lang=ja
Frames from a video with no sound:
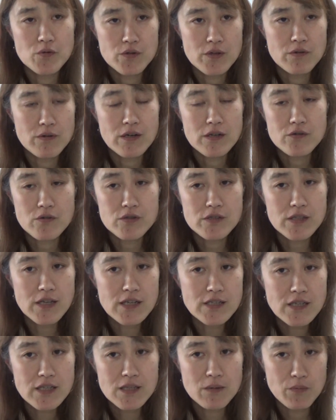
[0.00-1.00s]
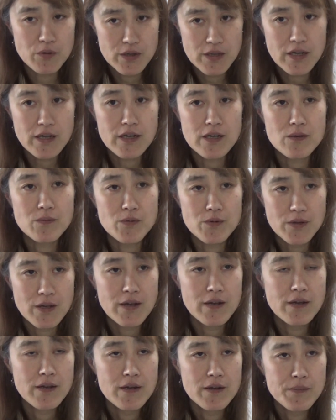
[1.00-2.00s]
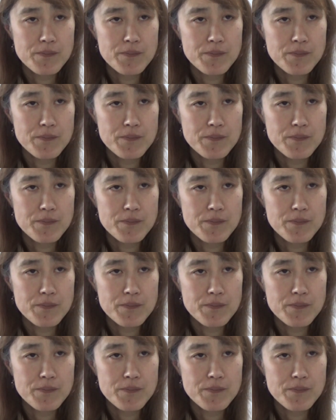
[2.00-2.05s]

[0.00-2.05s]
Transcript: 持ってるからそっちでやっちゃってもいいねんけどもね